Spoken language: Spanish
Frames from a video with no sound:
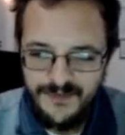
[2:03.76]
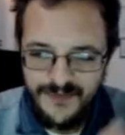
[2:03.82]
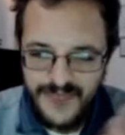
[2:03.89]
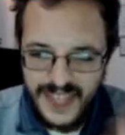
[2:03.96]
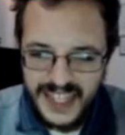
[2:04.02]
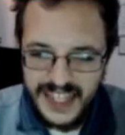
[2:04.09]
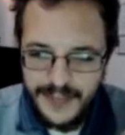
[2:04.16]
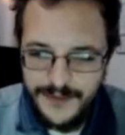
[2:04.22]

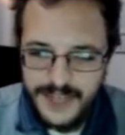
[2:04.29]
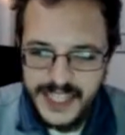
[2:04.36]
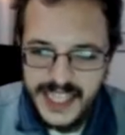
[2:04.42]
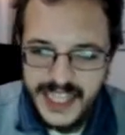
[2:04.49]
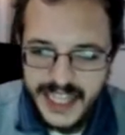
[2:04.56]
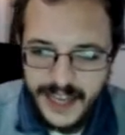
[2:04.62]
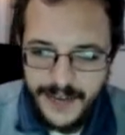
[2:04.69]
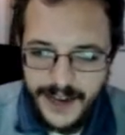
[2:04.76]

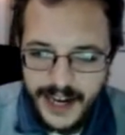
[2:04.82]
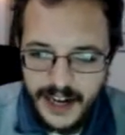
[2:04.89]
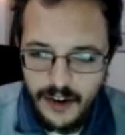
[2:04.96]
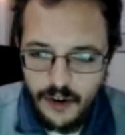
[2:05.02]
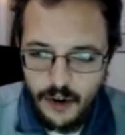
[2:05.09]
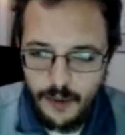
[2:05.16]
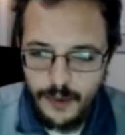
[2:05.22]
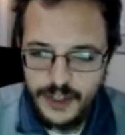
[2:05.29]
difícil de ver
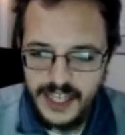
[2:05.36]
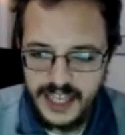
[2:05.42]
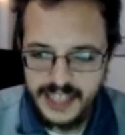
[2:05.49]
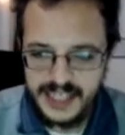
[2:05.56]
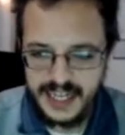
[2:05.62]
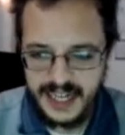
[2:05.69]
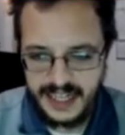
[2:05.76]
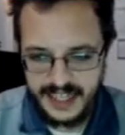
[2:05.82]
cómo se
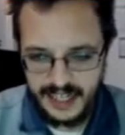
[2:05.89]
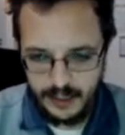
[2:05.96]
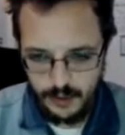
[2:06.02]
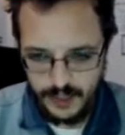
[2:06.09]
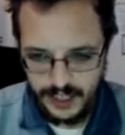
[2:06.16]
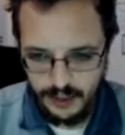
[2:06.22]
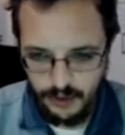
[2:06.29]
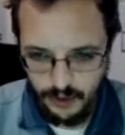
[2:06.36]
acercan
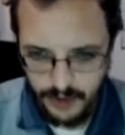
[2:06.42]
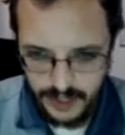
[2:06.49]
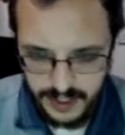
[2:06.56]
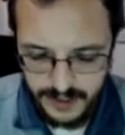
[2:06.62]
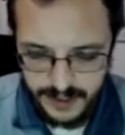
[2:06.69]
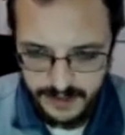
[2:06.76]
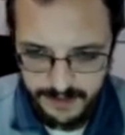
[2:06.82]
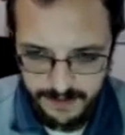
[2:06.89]
algunas
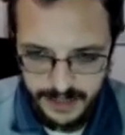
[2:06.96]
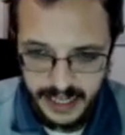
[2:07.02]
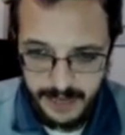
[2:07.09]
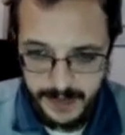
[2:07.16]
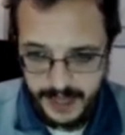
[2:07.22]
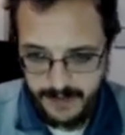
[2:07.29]
cosas, para mí.